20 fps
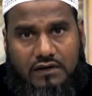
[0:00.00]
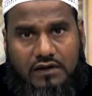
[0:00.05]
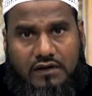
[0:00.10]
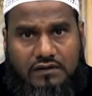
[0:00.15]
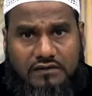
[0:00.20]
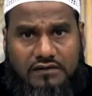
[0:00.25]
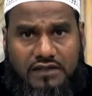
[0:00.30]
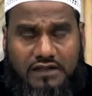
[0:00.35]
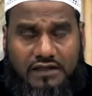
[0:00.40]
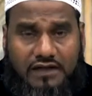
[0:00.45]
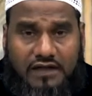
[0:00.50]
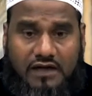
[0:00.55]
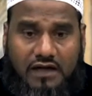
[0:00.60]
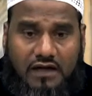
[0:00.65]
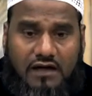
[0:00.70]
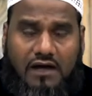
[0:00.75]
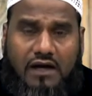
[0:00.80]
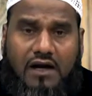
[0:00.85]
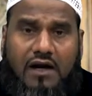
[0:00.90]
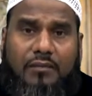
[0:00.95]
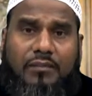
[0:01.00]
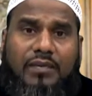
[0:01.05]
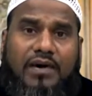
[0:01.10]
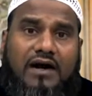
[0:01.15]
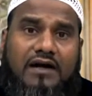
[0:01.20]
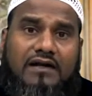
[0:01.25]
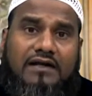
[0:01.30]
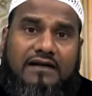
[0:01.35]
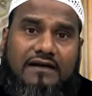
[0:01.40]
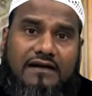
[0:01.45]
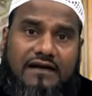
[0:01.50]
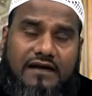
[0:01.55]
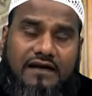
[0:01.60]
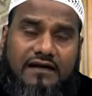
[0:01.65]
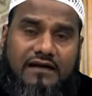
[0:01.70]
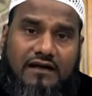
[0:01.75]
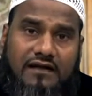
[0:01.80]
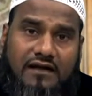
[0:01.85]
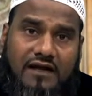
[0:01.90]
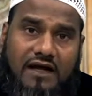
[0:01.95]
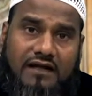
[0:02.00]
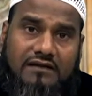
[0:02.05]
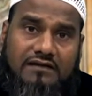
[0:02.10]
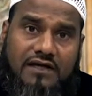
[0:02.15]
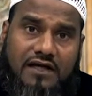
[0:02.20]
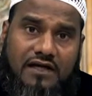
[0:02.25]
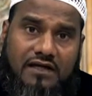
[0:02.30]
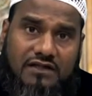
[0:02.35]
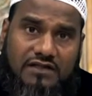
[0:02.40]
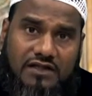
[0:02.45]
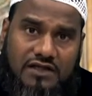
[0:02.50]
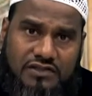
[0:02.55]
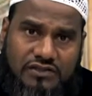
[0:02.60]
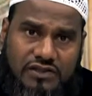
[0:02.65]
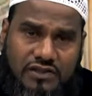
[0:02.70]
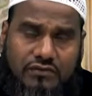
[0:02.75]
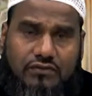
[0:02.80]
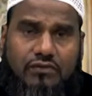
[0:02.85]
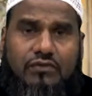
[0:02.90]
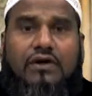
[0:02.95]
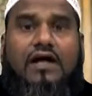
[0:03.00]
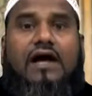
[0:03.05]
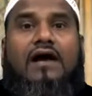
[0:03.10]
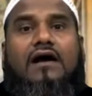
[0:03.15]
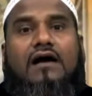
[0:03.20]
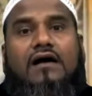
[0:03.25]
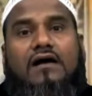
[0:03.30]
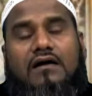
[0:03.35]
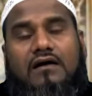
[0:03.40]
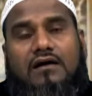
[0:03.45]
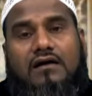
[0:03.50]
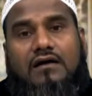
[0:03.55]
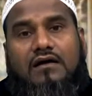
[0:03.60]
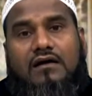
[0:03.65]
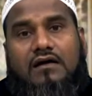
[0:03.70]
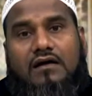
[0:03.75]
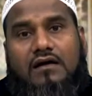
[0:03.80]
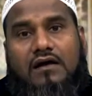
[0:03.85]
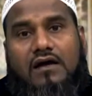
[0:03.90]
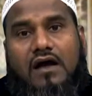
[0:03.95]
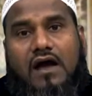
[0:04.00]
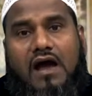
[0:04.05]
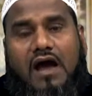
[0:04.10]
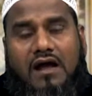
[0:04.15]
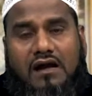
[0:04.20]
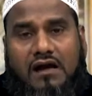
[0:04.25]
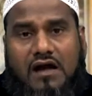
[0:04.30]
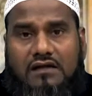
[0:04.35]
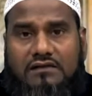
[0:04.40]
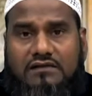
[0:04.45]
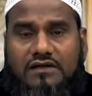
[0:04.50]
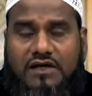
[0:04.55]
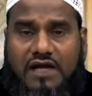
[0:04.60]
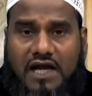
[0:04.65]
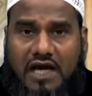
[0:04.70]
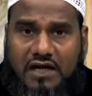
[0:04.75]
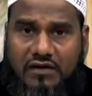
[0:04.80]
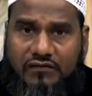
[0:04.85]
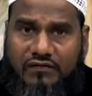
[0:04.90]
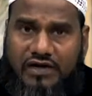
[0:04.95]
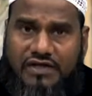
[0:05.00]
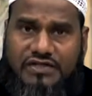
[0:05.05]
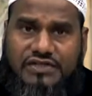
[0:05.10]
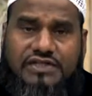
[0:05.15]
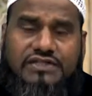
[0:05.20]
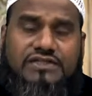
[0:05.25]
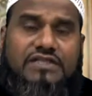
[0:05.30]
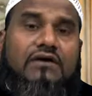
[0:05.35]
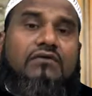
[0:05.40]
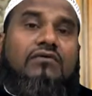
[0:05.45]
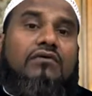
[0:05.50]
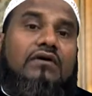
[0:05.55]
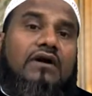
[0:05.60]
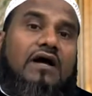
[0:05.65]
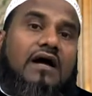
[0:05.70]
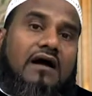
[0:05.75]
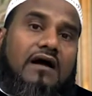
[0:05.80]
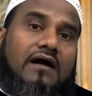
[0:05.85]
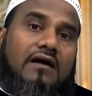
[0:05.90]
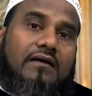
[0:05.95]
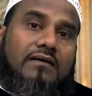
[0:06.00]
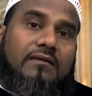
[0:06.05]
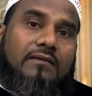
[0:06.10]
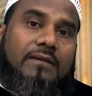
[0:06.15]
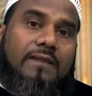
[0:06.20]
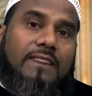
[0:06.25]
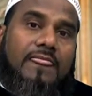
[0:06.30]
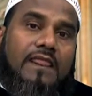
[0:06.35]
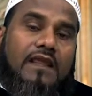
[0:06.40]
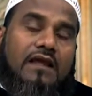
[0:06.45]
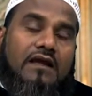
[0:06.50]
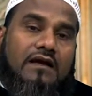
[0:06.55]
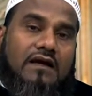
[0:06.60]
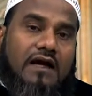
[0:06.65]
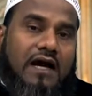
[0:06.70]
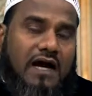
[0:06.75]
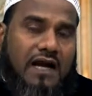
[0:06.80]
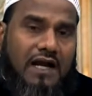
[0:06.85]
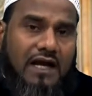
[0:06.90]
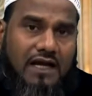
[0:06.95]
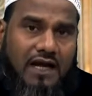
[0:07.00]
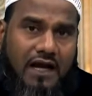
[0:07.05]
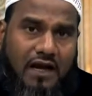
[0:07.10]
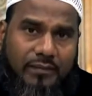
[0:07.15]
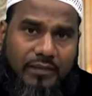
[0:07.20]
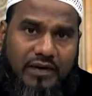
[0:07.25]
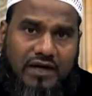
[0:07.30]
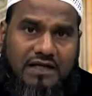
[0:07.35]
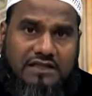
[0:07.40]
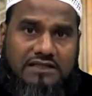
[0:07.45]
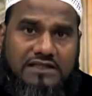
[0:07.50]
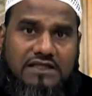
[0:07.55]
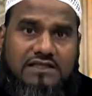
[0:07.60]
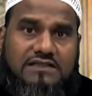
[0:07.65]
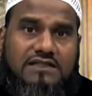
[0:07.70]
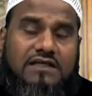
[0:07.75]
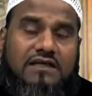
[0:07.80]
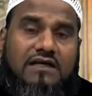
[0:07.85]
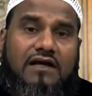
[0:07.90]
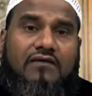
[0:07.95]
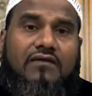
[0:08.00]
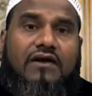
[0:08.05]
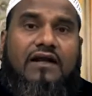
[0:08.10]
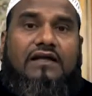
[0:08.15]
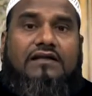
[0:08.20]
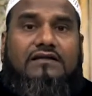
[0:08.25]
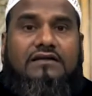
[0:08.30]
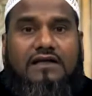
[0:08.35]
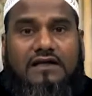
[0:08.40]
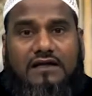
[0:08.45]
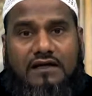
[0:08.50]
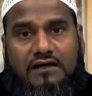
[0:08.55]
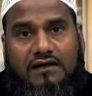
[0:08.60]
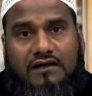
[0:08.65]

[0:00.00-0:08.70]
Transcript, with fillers: ఇంతటి ఘనాపాటి రేయి రాత్రి అని తెలిసి కూడా ఆ రాత్రిని అన్వేషించకుండా కాలయాపన చేసి ఎవరైతే